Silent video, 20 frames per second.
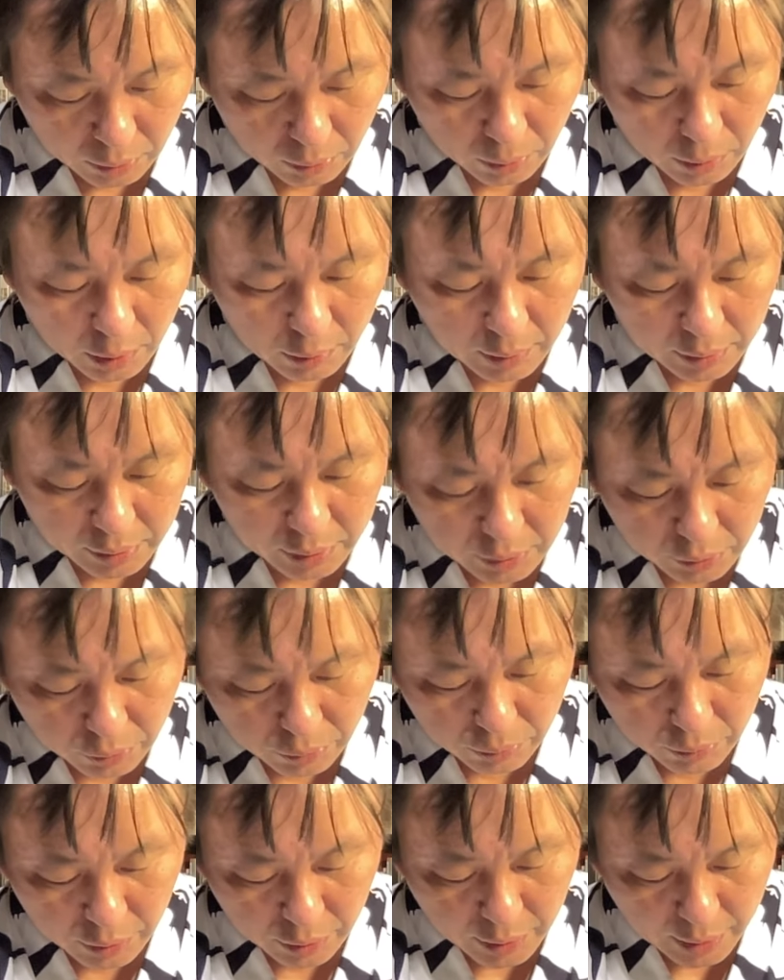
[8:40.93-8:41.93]
日本では
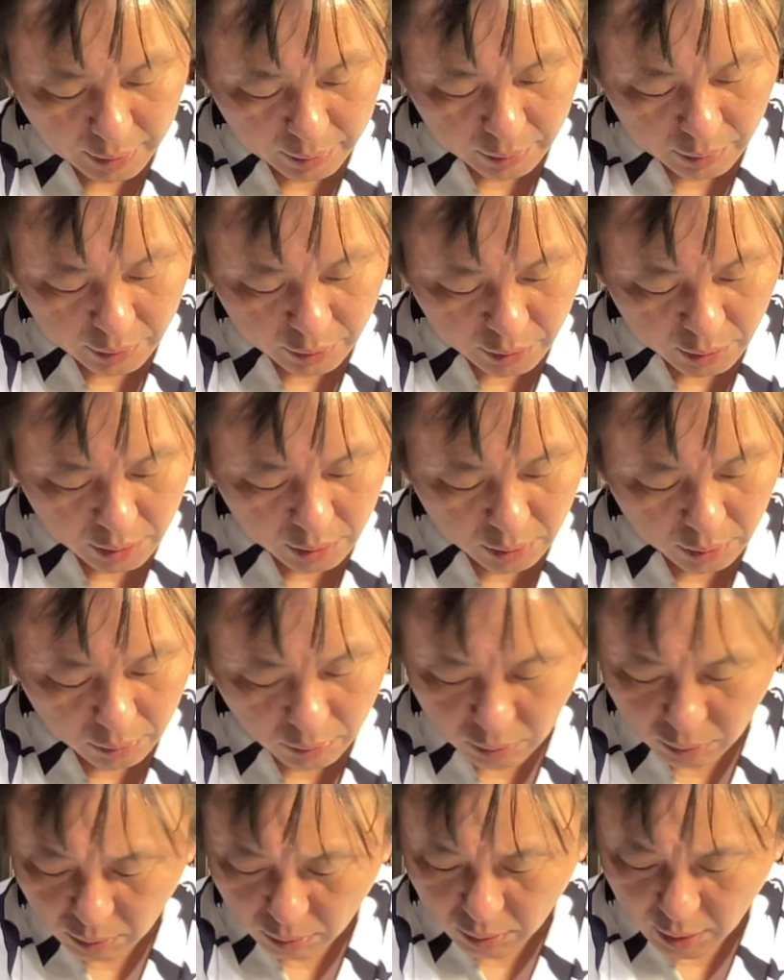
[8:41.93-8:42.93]
22年
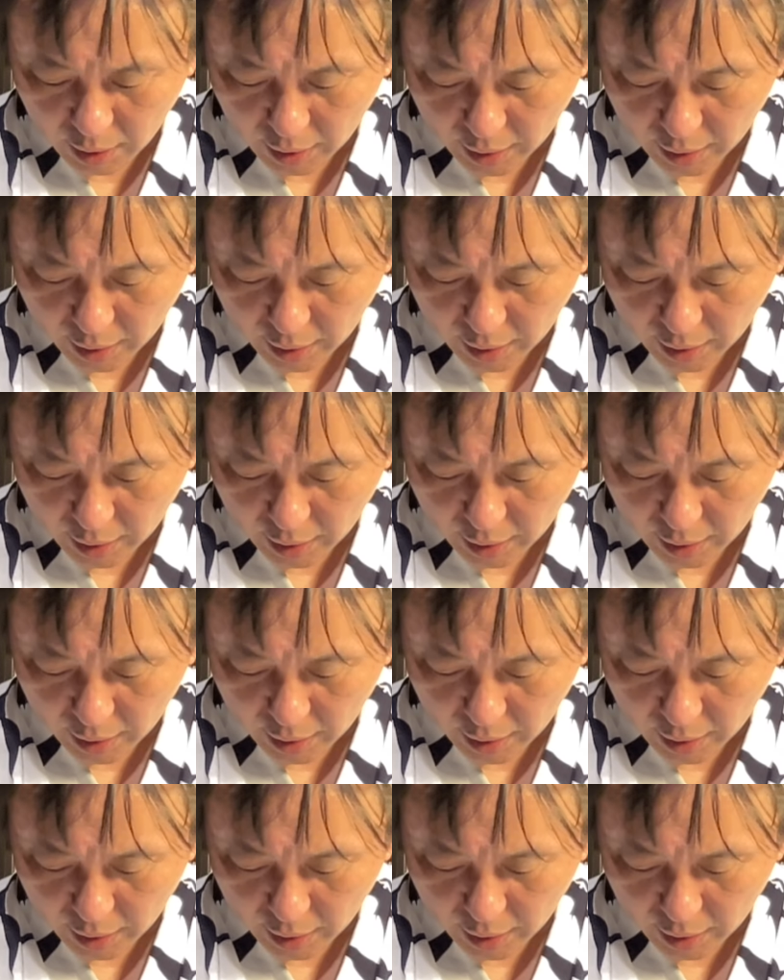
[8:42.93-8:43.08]
心臓